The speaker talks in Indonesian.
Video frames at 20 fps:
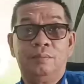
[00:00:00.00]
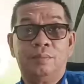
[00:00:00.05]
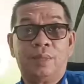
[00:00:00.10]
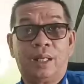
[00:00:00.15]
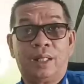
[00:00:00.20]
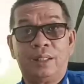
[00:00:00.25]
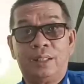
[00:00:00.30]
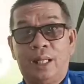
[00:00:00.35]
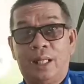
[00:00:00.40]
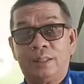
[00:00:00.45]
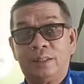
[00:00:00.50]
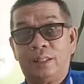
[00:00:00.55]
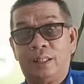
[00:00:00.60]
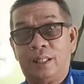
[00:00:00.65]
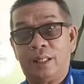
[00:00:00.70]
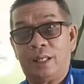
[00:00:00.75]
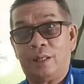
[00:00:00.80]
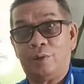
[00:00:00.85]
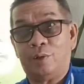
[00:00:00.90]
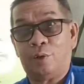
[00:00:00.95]
Makanya
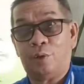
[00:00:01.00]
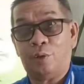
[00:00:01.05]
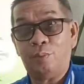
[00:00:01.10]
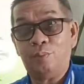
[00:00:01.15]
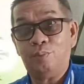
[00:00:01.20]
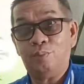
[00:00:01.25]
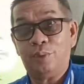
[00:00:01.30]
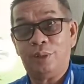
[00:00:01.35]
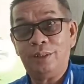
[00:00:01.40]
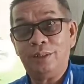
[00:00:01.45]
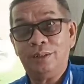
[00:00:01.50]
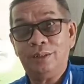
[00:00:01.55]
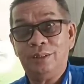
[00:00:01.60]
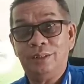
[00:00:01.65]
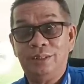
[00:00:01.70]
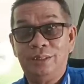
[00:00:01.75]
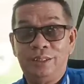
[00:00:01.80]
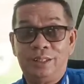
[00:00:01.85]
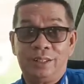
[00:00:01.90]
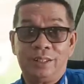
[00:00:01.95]
Ansan agak drop ya
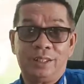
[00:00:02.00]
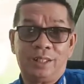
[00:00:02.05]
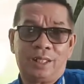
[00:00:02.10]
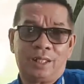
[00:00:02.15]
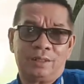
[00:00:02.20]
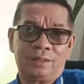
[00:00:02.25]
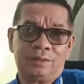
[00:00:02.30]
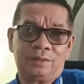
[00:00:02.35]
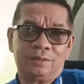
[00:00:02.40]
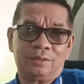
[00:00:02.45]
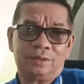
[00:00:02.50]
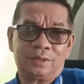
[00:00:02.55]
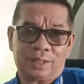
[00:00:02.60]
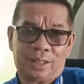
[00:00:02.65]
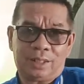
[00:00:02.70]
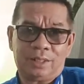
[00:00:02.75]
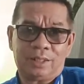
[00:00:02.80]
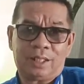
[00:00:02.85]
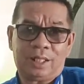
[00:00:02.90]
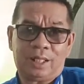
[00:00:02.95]
dengan
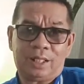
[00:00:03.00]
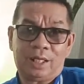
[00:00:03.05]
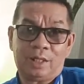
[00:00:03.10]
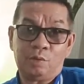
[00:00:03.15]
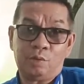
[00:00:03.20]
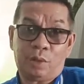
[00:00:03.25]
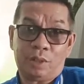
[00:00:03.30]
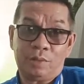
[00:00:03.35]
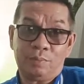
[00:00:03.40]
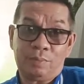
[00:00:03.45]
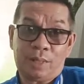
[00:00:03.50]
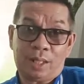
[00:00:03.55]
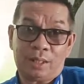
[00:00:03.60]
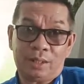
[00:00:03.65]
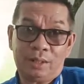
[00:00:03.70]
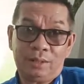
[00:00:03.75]
sekali kalah dan dua imbang